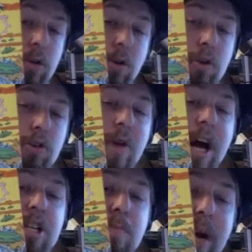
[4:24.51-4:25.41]
dont le
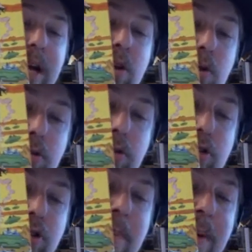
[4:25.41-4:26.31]
nuage plane
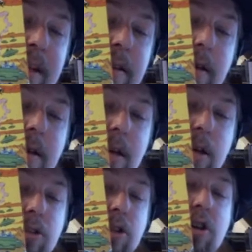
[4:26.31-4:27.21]
au-dessus de la planète,
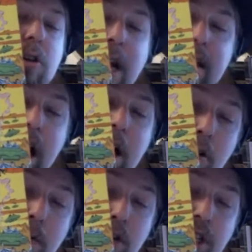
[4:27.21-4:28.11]
ce qui entraîne à
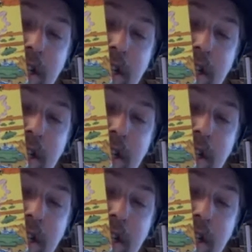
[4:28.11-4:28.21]
nouveau